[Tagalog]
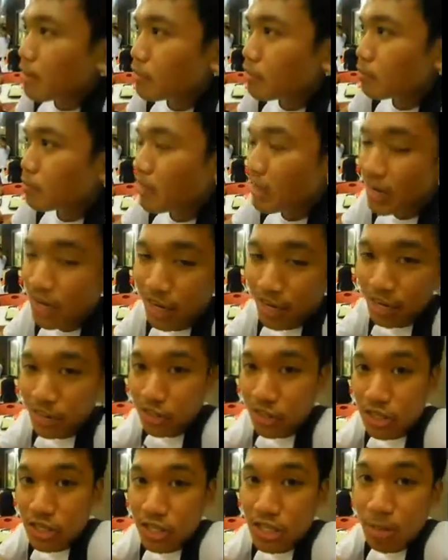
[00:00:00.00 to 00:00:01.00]
mo yung parang
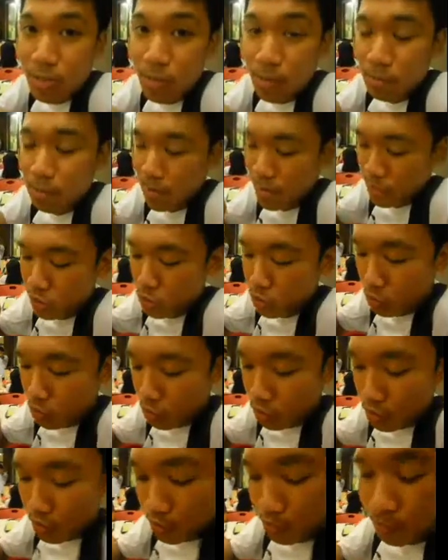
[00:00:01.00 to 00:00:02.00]
artista pagpasok
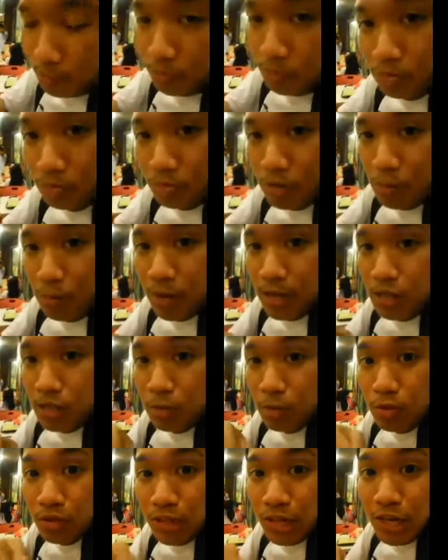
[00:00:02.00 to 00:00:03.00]
mo.
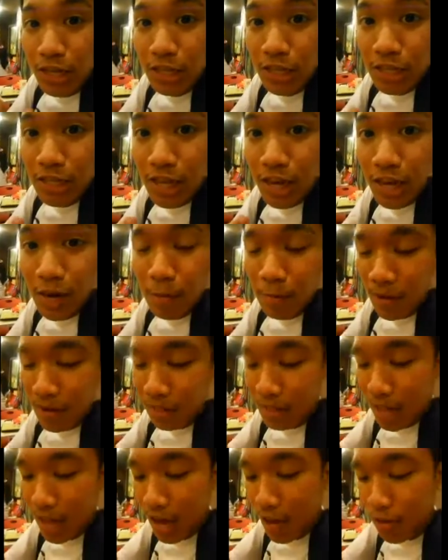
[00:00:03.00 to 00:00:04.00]
Pagpasok mo, tinitignan ka ng
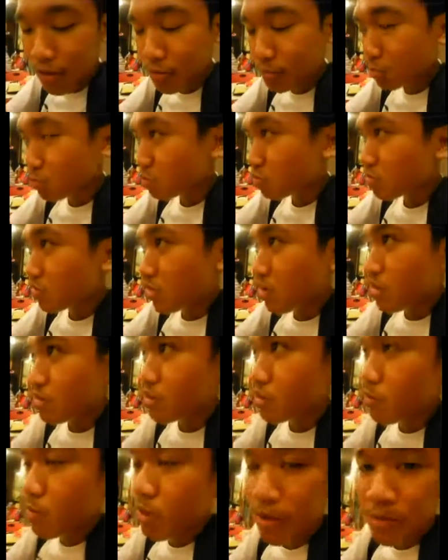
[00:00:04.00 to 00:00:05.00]
mga tao.
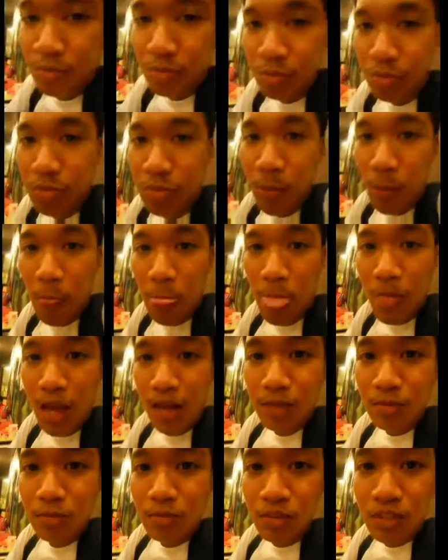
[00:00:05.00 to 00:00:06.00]
Sabi,
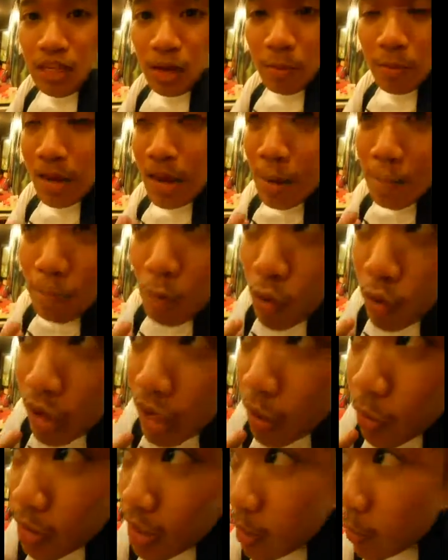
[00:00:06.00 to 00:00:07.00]
sabi lang,
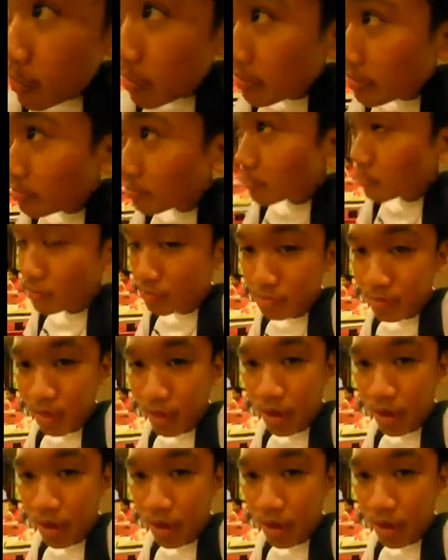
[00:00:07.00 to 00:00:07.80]
pogi ko daw eh. Masarap